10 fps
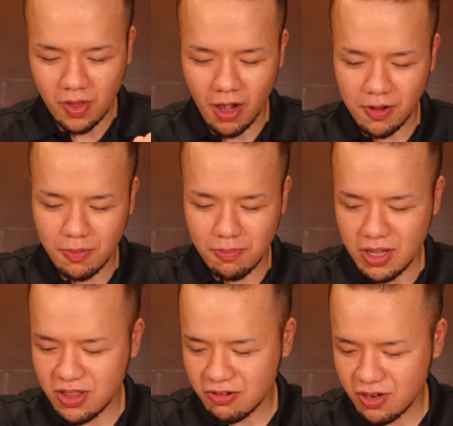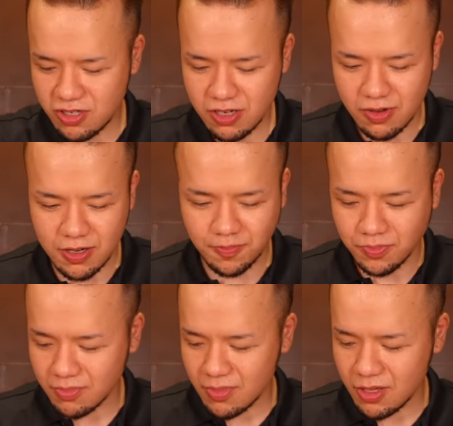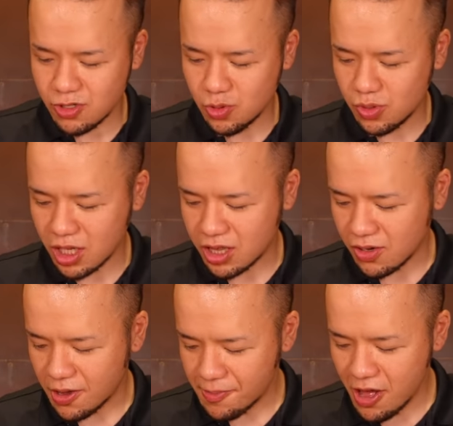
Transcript: あやべ麺なくなっちゃうわそうだった。